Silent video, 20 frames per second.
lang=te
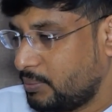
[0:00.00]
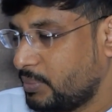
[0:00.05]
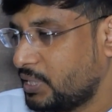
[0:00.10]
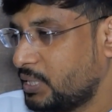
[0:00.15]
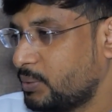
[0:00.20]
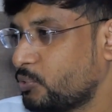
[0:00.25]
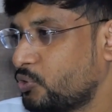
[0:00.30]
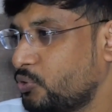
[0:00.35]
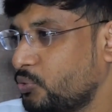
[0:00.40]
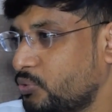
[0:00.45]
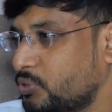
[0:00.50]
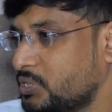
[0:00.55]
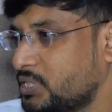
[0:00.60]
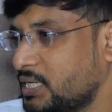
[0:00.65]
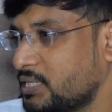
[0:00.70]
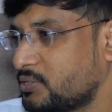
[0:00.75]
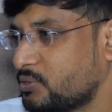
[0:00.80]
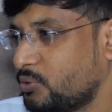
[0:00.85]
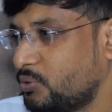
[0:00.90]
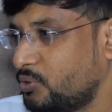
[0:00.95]
మనం క్యూర్
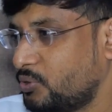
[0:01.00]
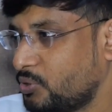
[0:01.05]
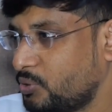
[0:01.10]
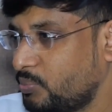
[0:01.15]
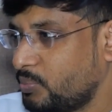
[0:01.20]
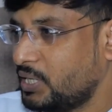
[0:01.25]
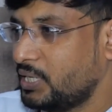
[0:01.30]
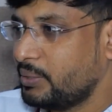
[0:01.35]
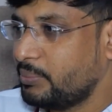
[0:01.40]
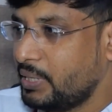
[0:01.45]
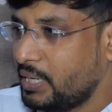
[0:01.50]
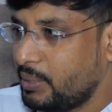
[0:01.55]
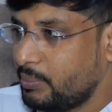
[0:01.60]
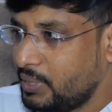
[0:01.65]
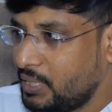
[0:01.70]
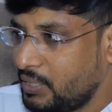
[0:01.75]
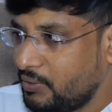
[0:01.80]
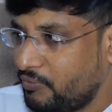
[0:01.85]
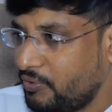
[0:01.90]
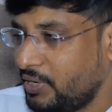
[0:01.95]
చేసుకుంటూ మళ్ళీ
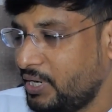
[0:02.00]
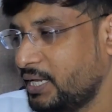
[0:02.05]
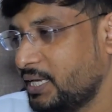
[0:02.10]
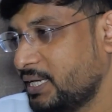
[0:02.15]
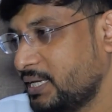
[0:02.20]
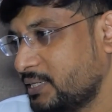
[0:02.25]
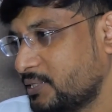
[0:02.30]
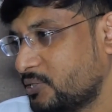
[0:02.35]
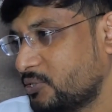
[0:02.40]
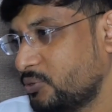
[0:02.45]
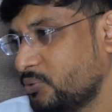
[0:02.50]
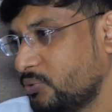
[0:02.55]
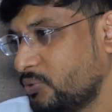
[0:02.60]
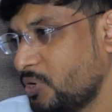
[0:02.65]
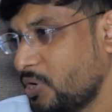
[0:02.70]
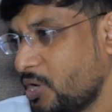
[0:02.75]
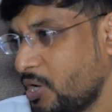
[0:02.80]
బేబీ ఫీడింగ్ ఇస్తూ